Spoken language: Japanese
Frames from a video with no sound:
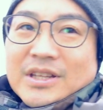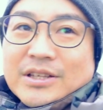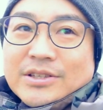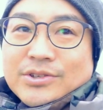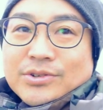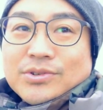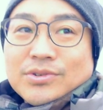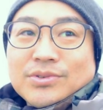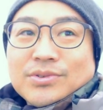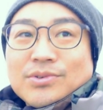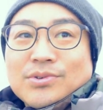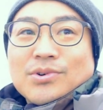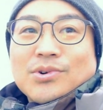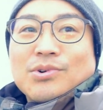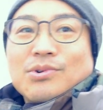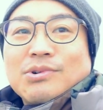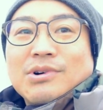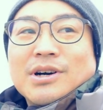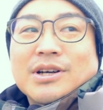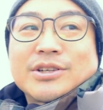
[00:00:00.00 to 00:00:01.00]
ちょうどこ
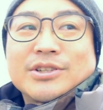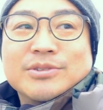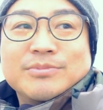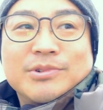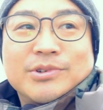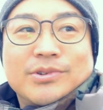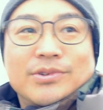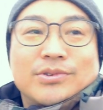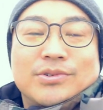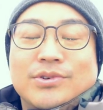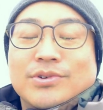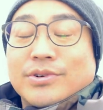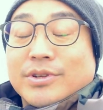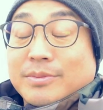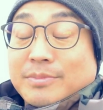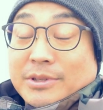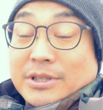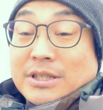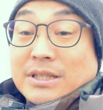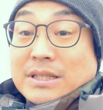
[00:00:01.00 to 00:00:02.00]
こは雲の通
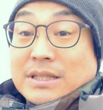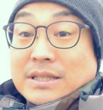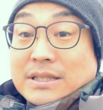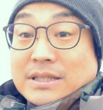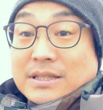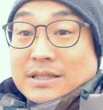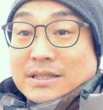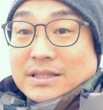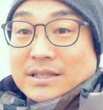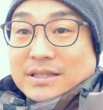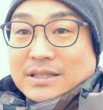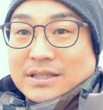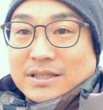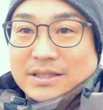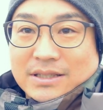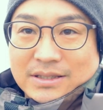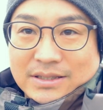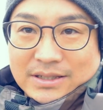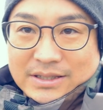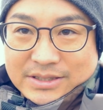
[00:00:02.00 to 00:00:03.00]
り道
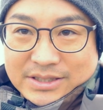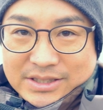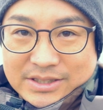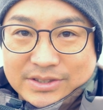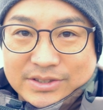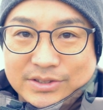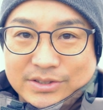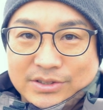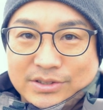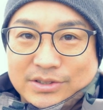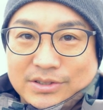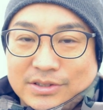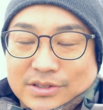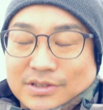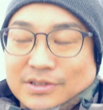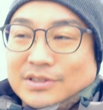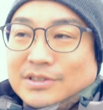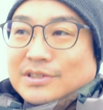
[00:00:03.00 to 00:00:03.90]
らしく、